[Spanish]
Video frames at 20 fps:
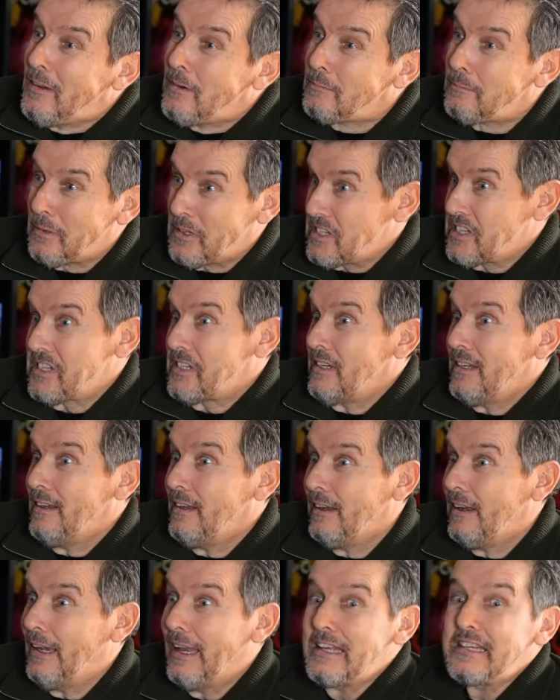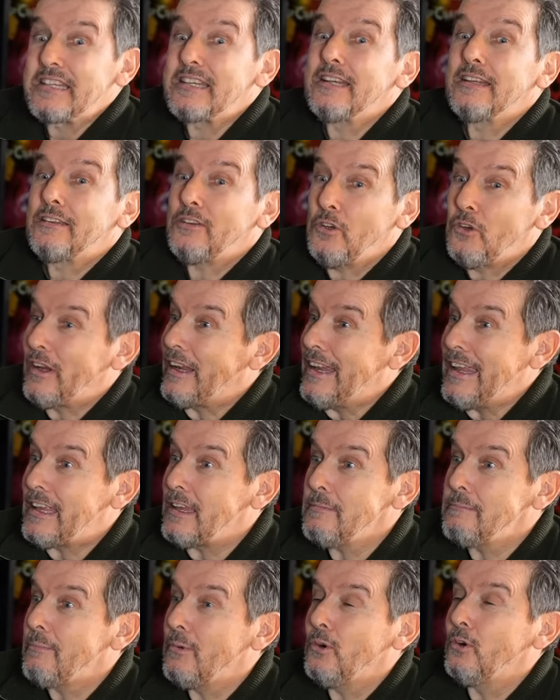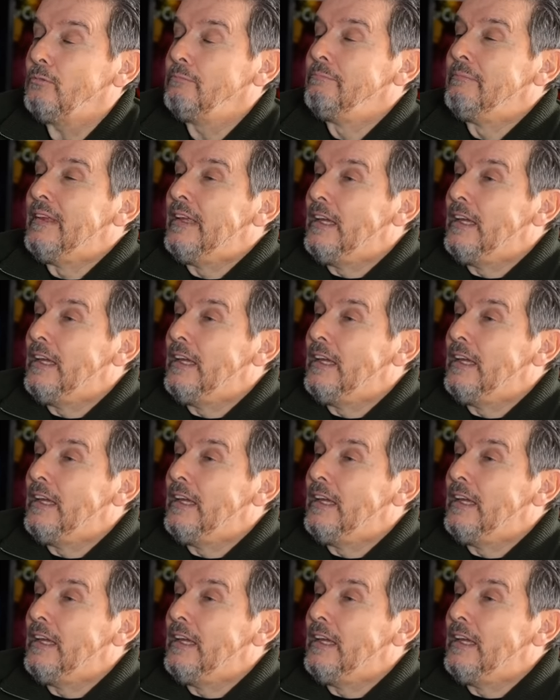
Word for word: pues eh, la sensación que el equipo